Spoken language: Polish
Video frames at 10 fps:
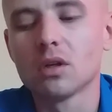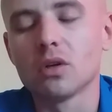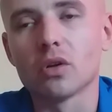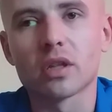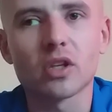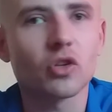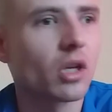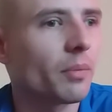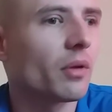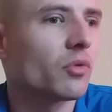No jesteście
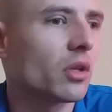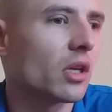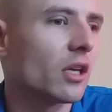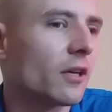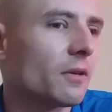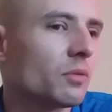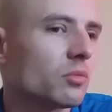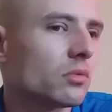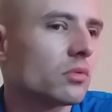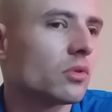naprawdę...
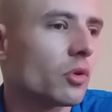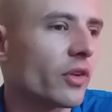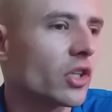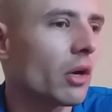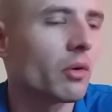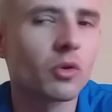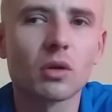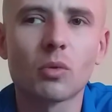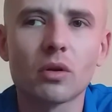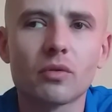No wiedziałem, że,
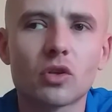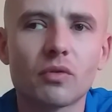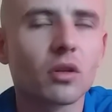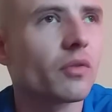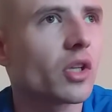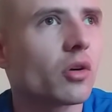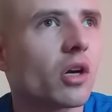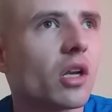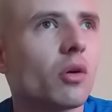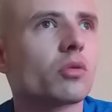moi, że widzowie tego
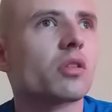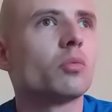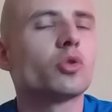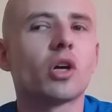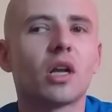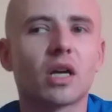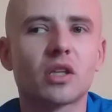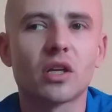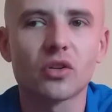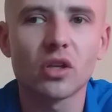kanału to są ludzie
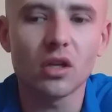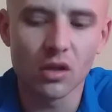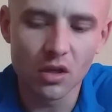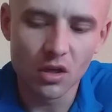charakterni,